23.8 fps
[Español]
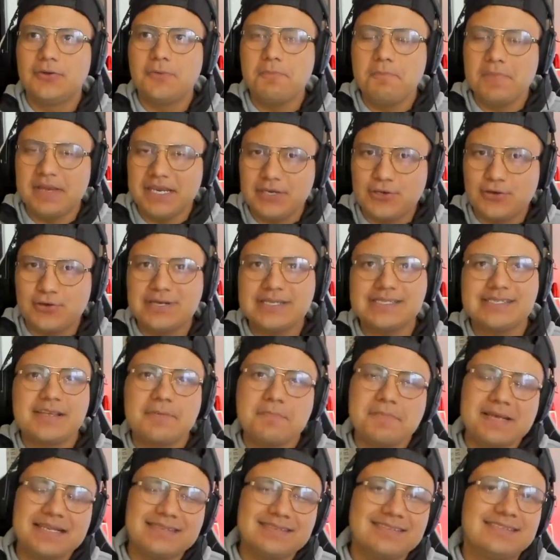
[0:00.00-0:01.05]
millones de
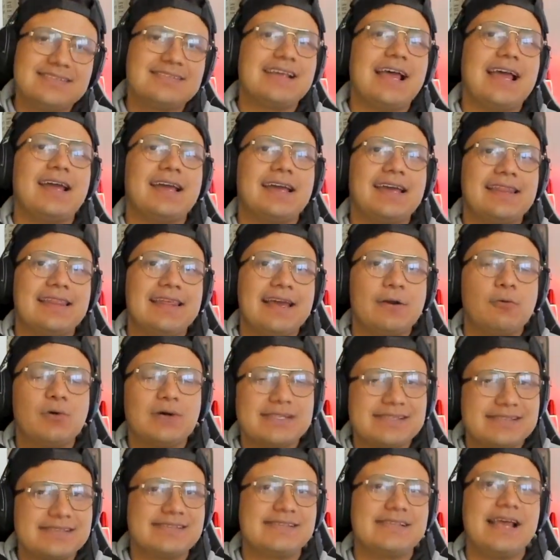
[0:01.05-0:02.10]
mensajes de
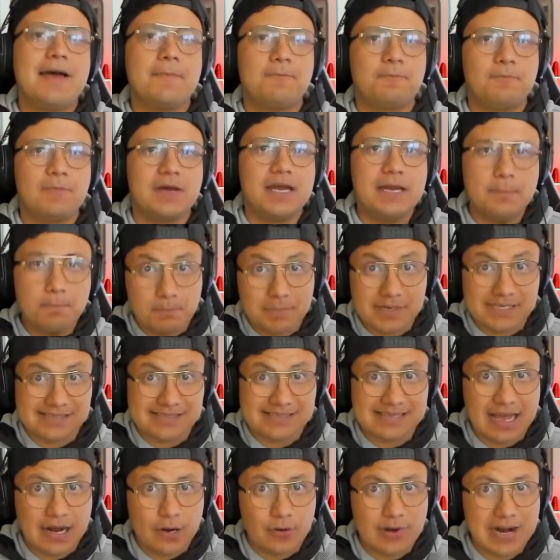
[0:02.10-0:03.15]
WhatsApp
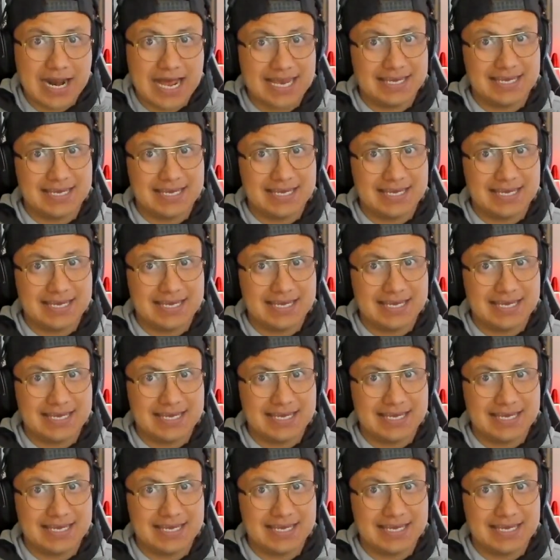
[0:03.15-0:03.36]
empezaron a